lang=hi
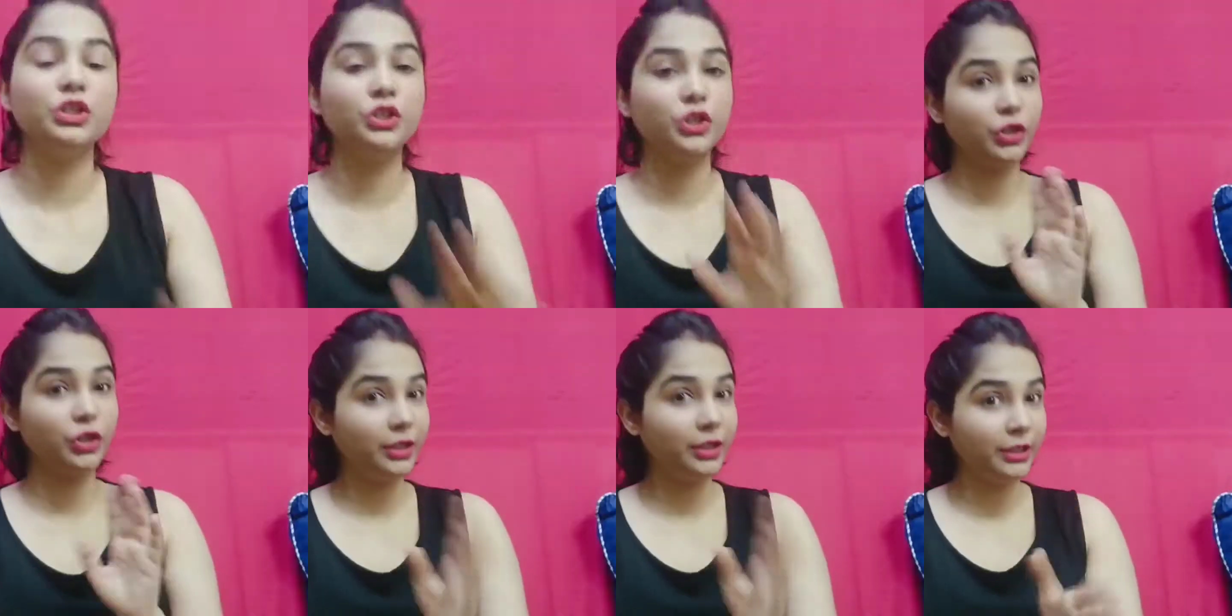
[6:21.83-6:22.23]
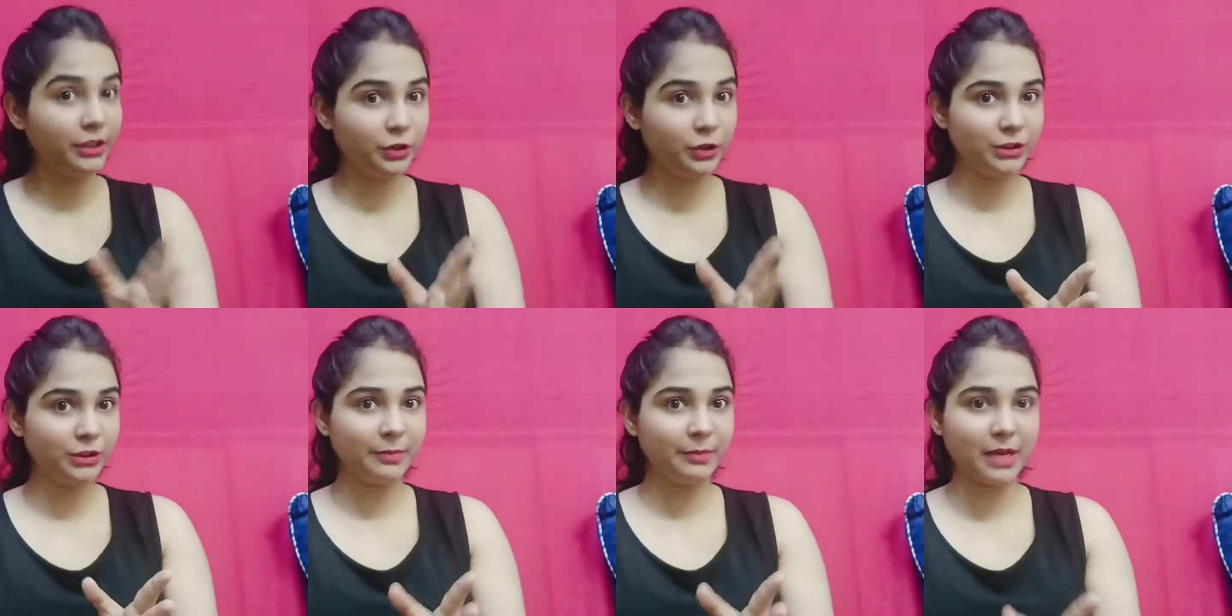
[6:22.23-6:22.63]
जो
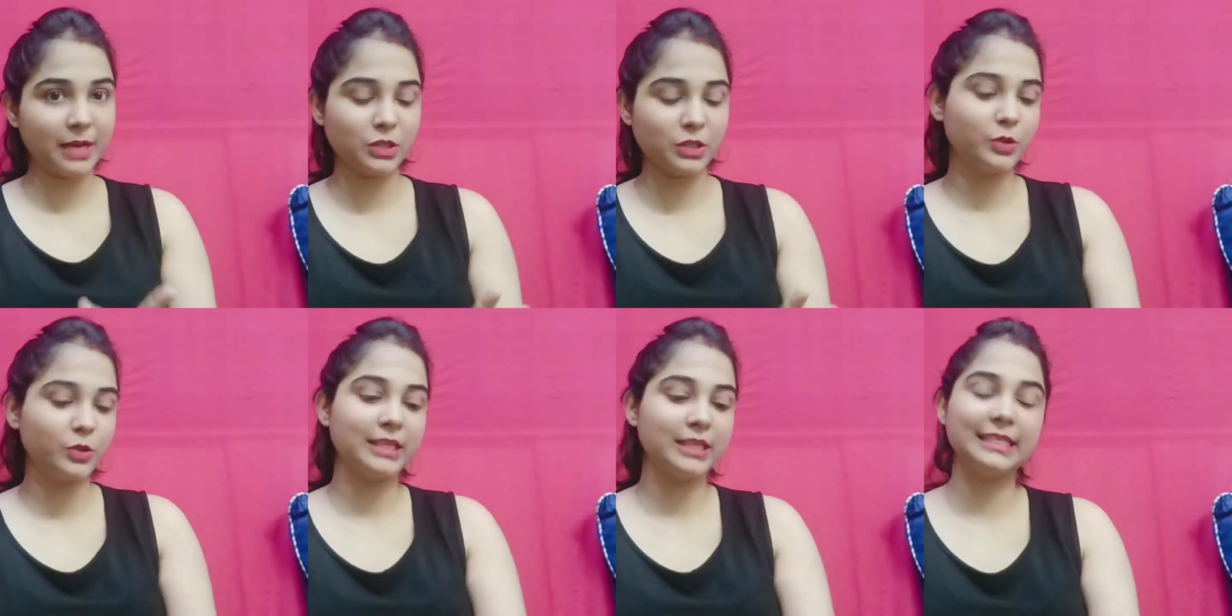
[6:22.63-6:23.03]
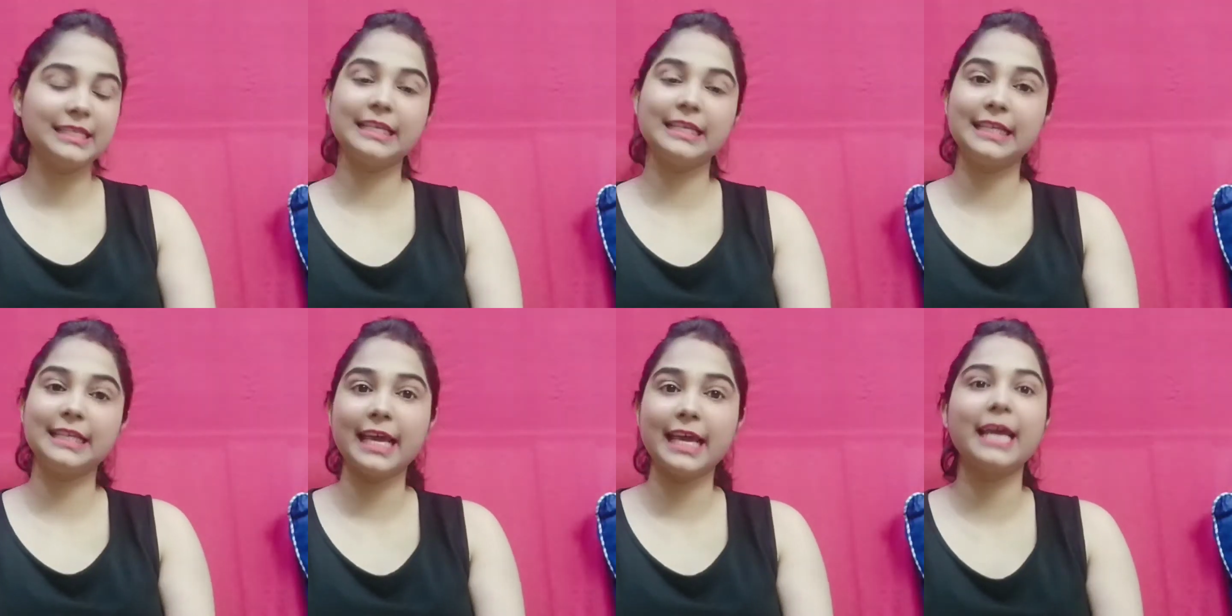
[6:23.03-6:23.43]
थर्ड कुर्ता प्लाजो का
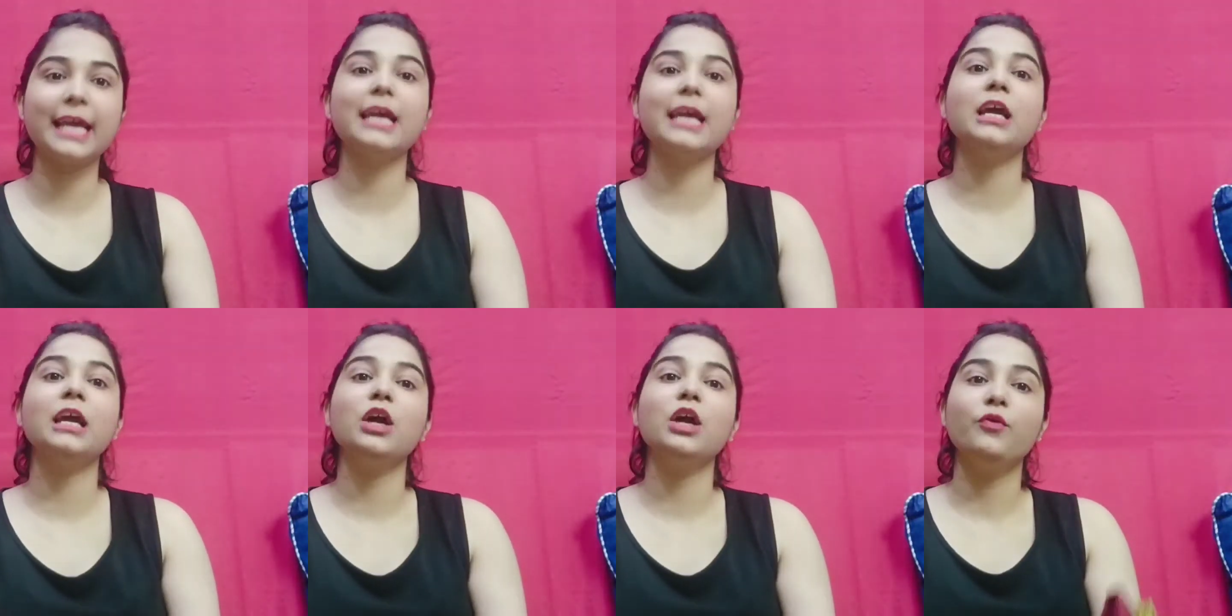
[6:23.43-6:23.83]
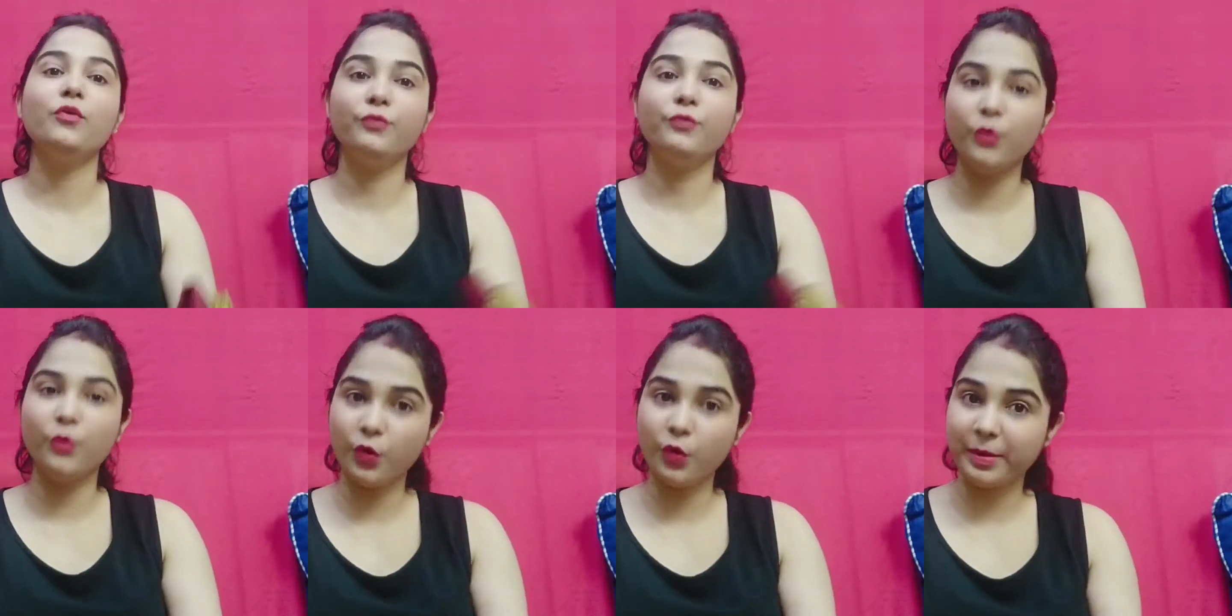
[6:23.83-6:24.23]
सेट है
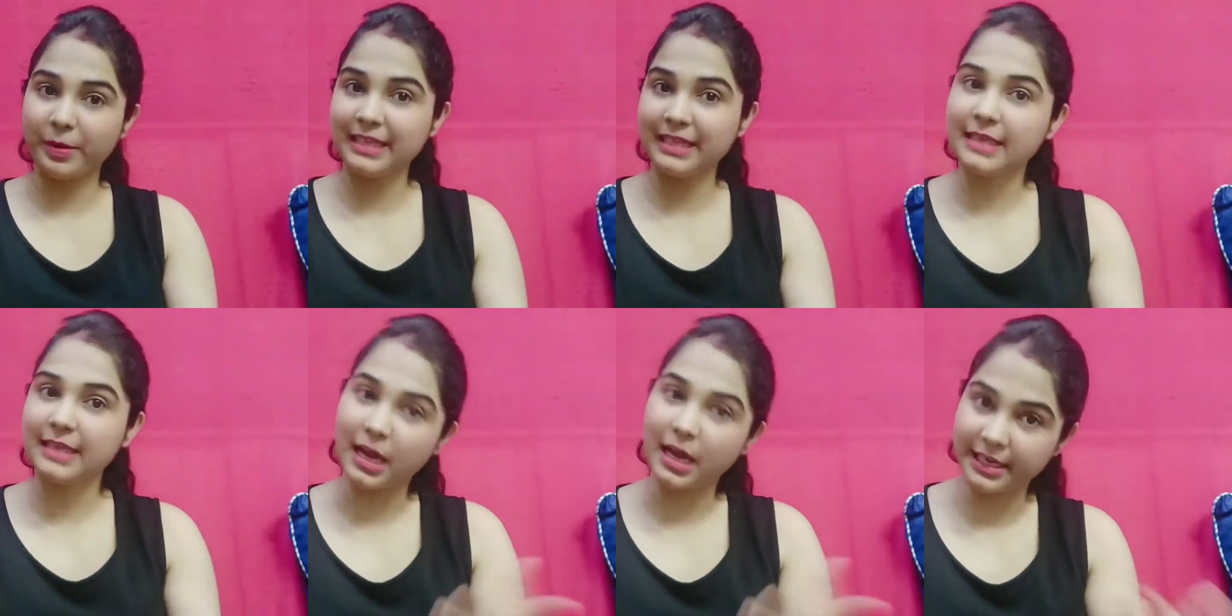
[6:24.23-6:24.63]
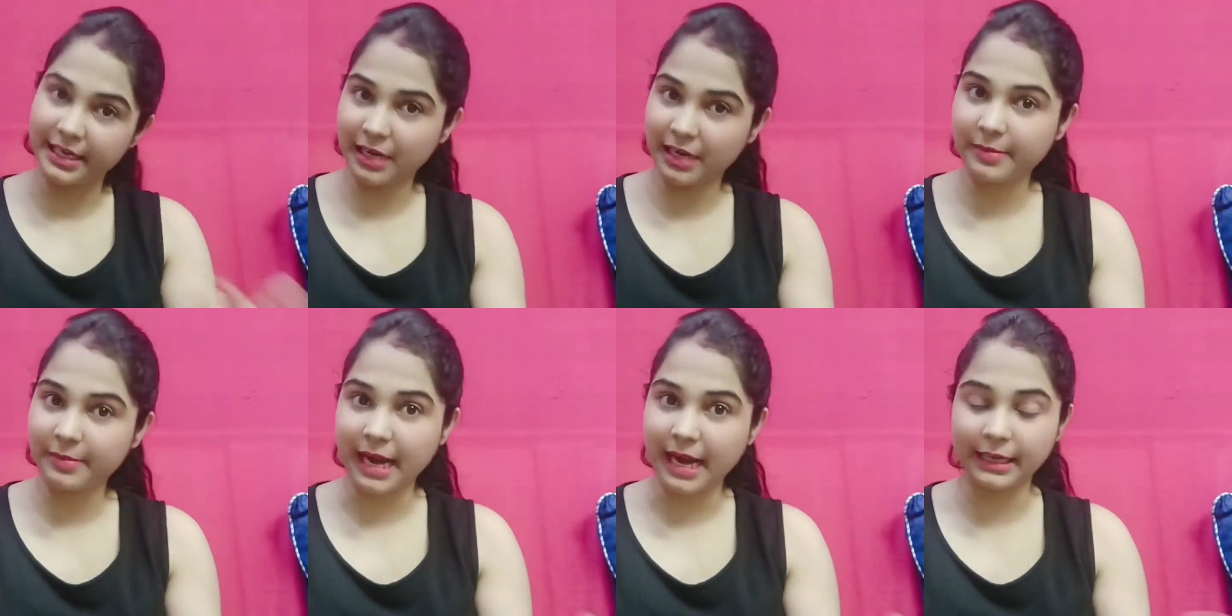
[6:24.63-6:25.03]
वो भी
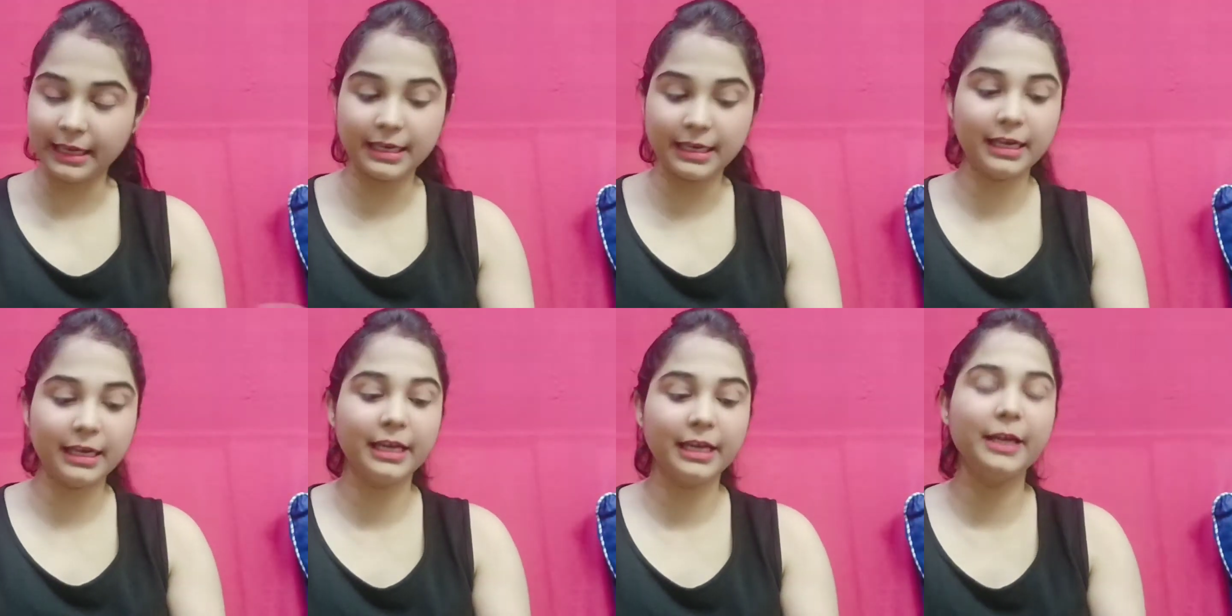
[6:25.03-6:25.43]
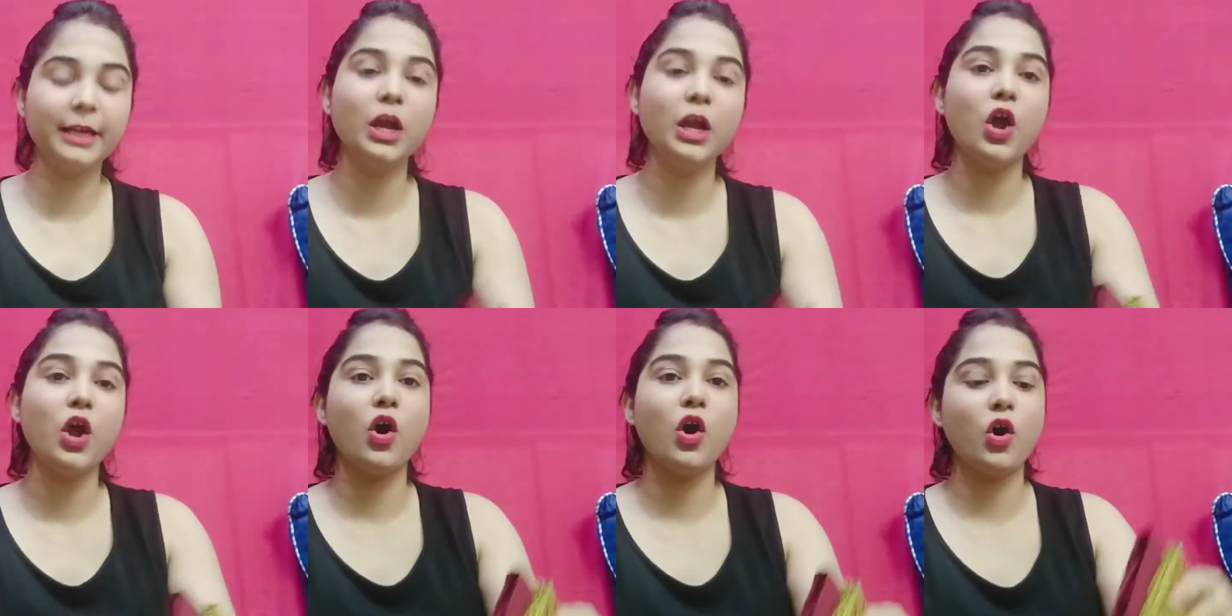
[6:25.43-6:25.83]
सांगरिया ब्रांड का है
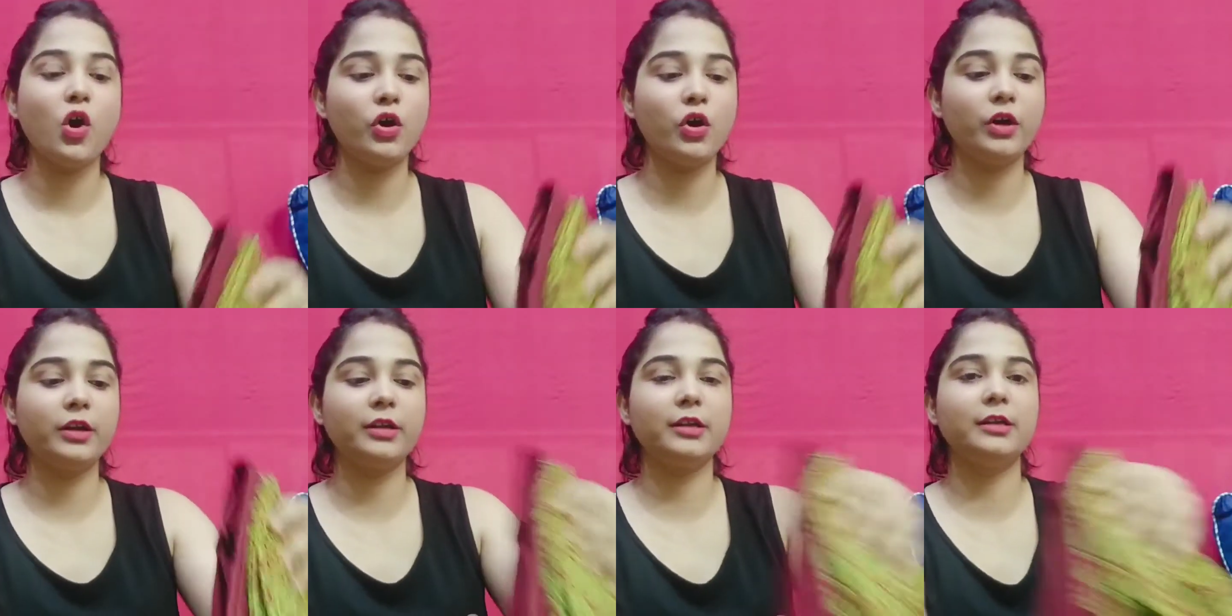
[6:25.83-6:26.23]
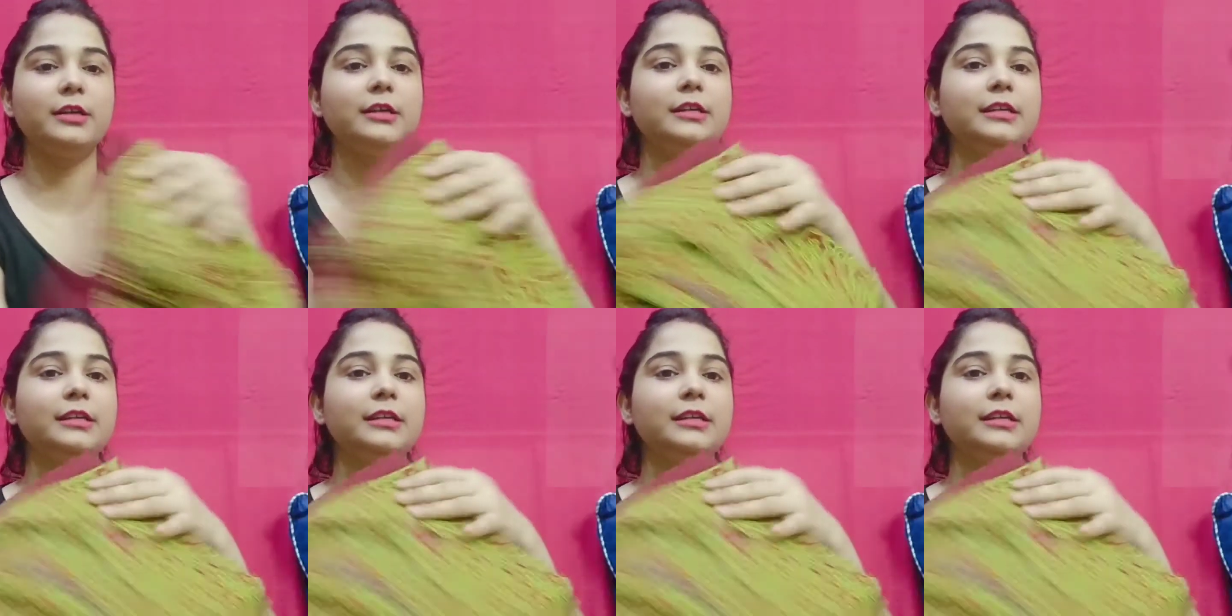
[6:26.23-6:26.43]
और